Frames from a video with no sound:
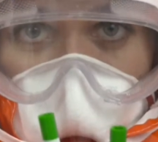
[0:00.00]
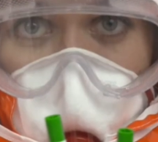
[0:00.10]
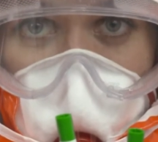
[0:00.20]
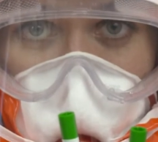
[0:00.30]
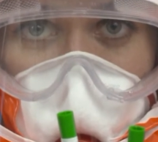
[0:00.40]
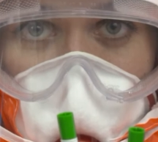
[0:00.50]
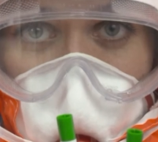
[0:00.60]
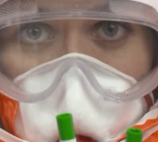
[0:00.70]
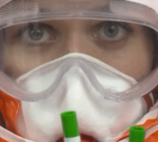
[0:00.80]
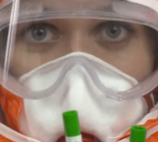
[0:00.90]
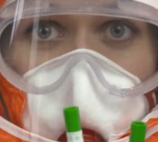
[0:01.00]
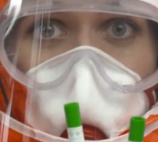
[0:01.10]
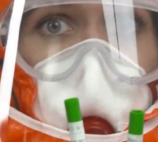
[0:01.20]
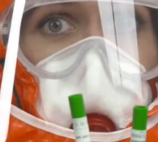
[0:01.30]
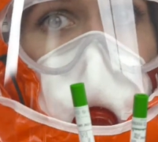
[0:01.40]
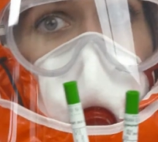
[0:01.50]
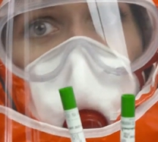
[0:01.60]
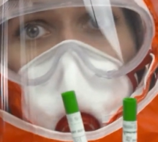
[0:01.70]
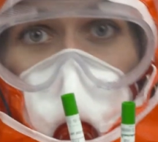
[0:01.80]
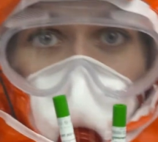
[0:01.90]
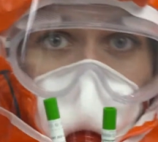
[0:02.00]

na nich wirusa, będzie można go